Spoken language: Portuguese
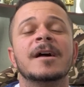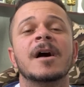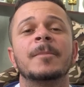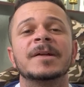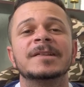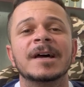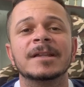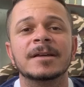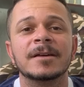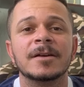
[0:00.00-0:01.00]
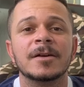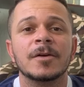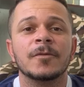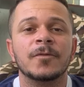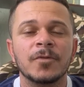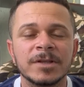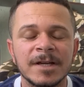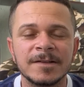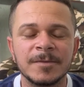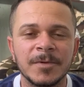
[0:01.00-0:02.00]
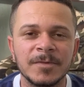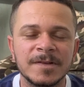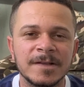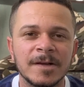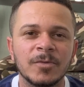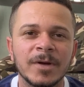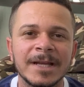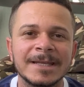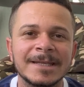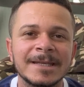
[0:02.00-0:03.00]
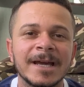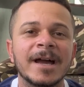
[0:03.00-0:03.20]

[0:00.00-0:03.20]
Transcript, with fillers: Rapaziada, vou trazer para vocês agora aqui